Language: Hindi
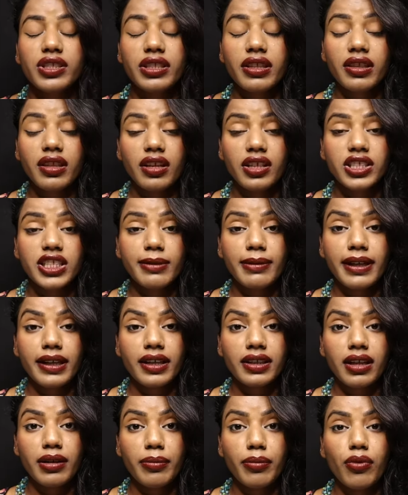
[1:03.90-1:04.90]
मुझे इतना अजीब लग
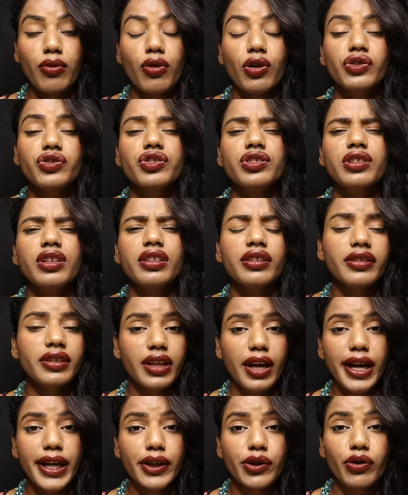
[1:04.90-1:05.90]
रहा था बहुत ज़्यादा
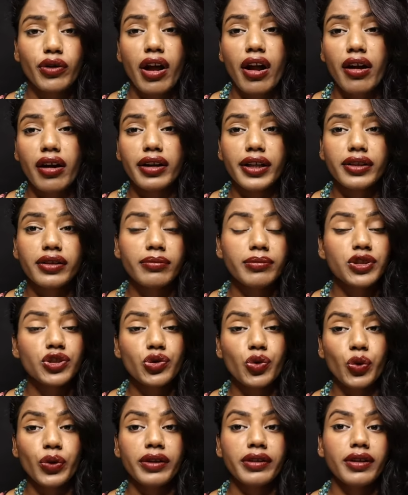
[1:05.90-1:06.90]
टाइट और हार्ड एकदम
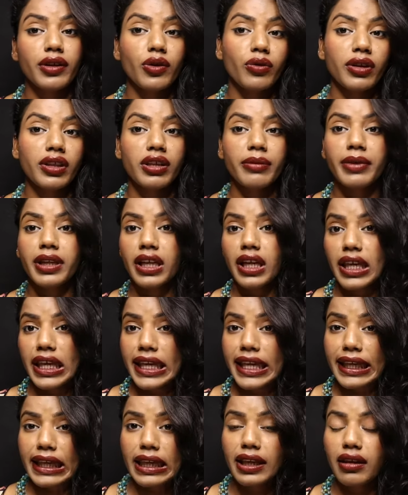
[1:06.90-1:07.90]
स्टोन की तरह हो गया था मेरा
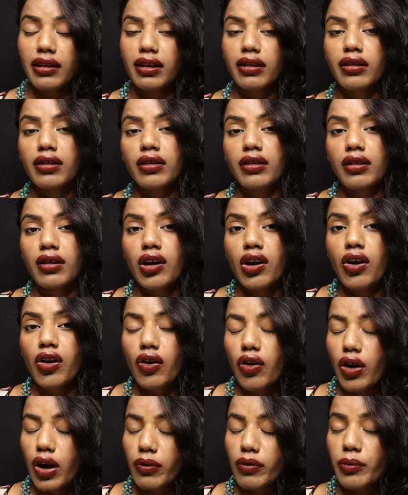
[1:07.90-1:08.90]
एक ईयर
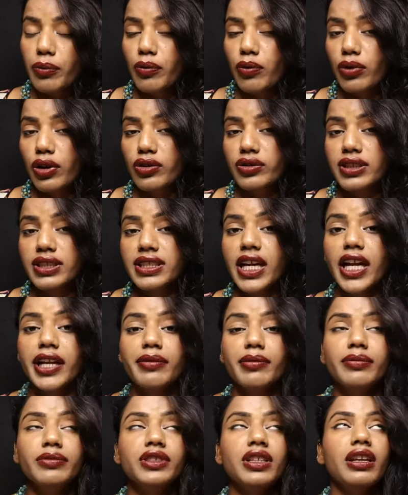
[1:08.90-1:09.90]
और वो पूरा उसके
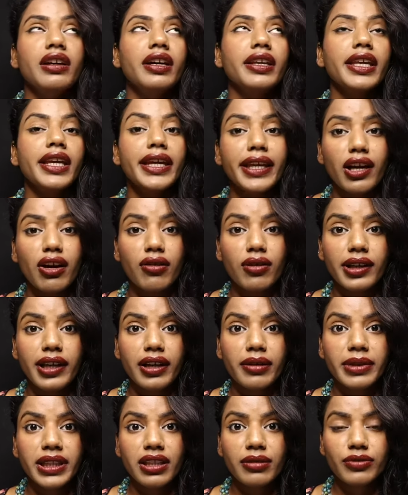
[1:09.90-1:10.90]
साइड में मुझे लगा ये क्या हो
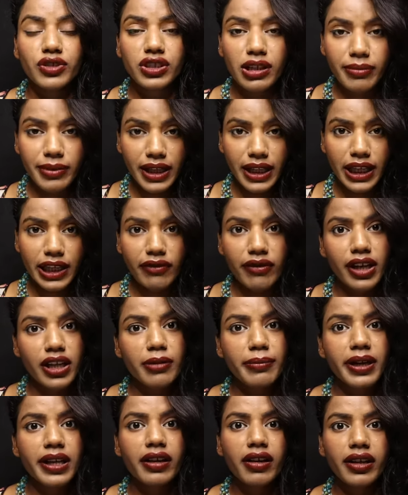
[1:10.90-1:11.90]
गया मतलब मुझे अब ये
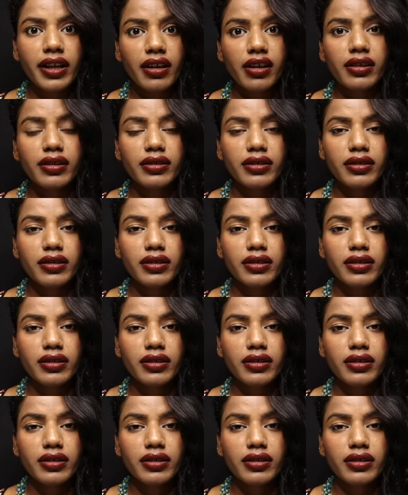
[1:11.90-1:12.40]
निकलवाना पड़ेगा क्या